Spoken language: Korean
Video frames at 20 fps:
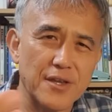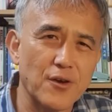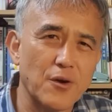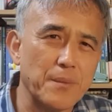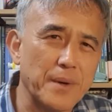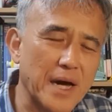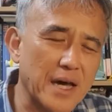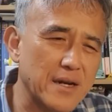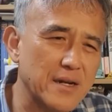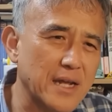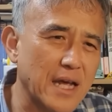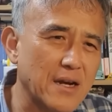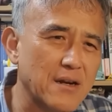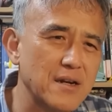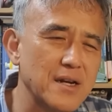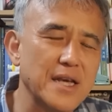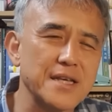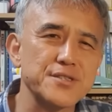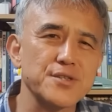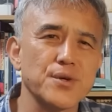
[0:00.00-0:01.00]
된다고 많은
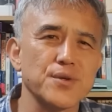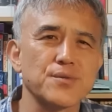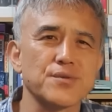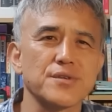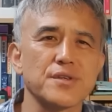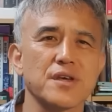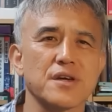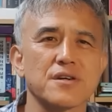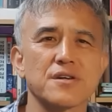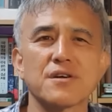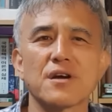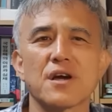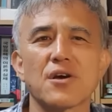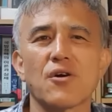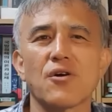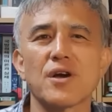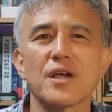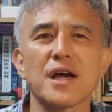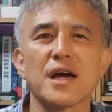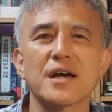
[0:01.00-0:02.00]
안을 내세웠는데 그게
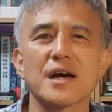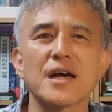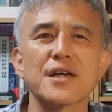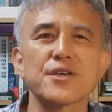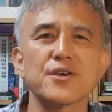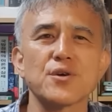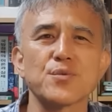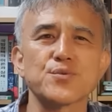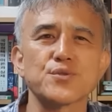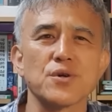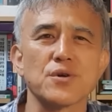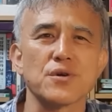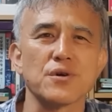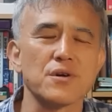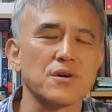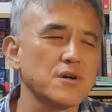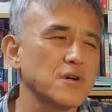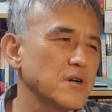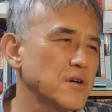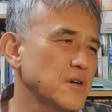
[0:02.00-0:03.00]
거의 한, 한게 없죠.
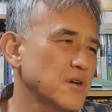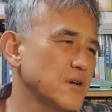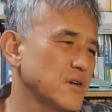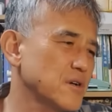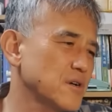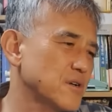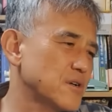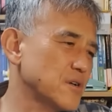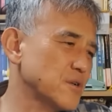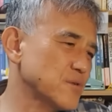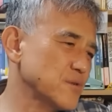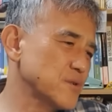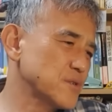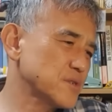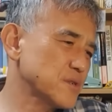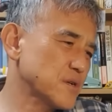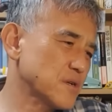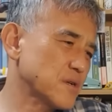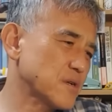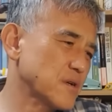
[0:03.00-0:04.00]
그리고
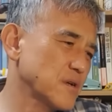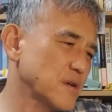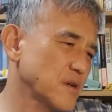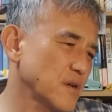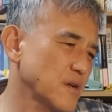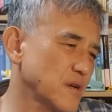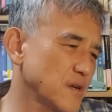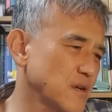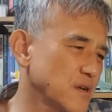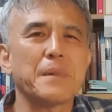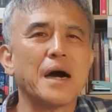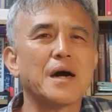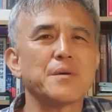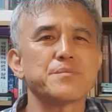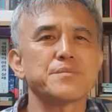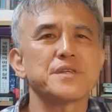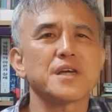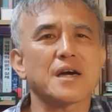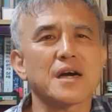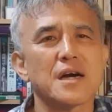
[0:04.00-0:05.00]
이제
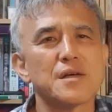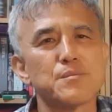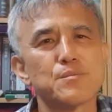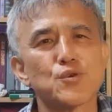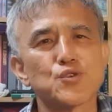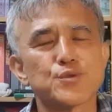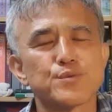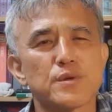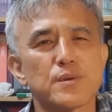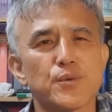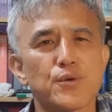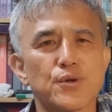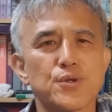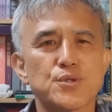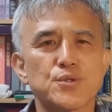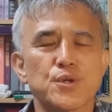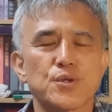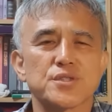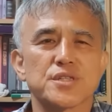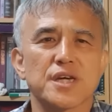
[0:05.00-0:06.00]
마음 약한 모습을
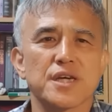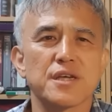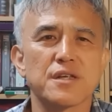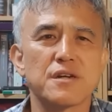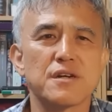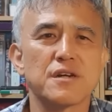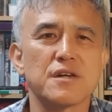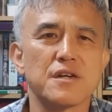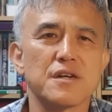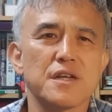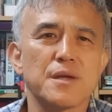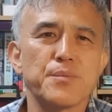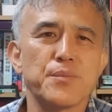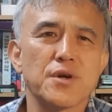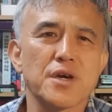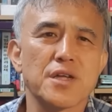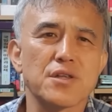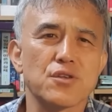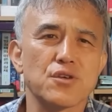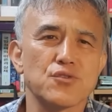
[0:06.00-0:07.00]
보였죠. 자기를
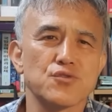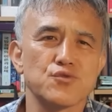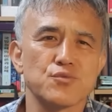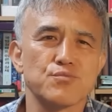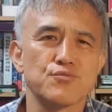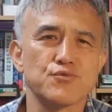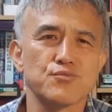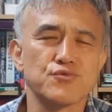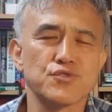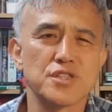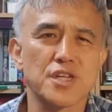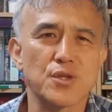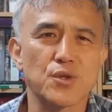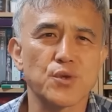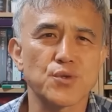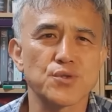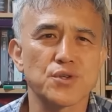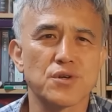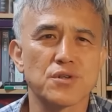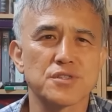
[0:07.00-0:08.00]
임명했던 문
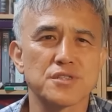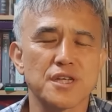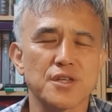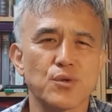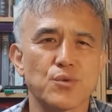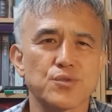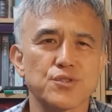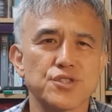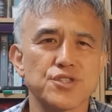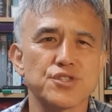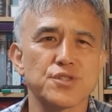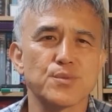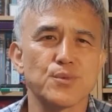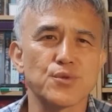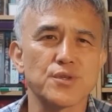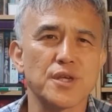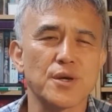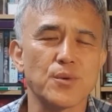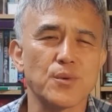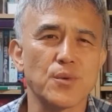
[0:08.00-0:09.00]
대통령을 제대로 치지
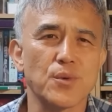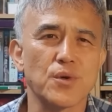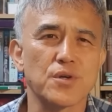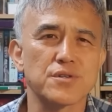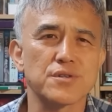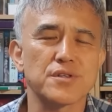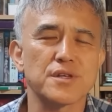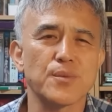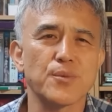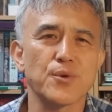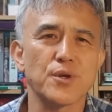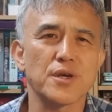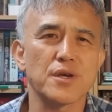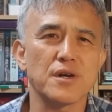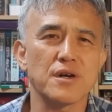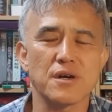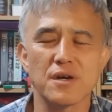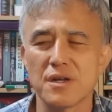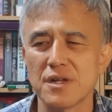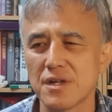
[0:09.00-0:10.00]
못했고 그러다
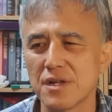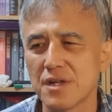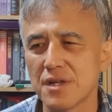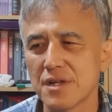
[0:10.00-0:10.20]
보니까